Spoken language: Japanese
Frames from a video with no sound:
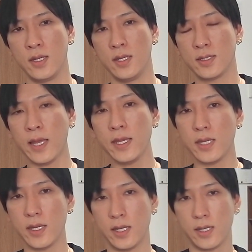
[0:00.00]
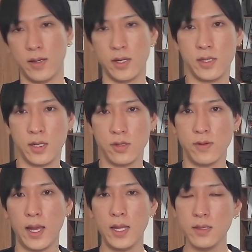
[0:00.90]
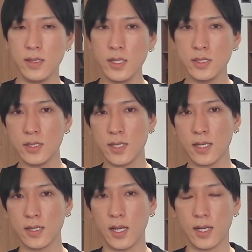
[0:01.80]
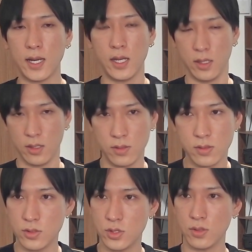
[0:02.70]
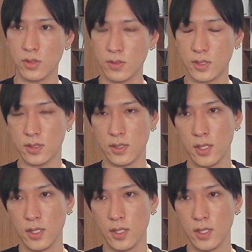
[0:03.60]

債券が買われている、要は安定資産が買われているっていう状況です。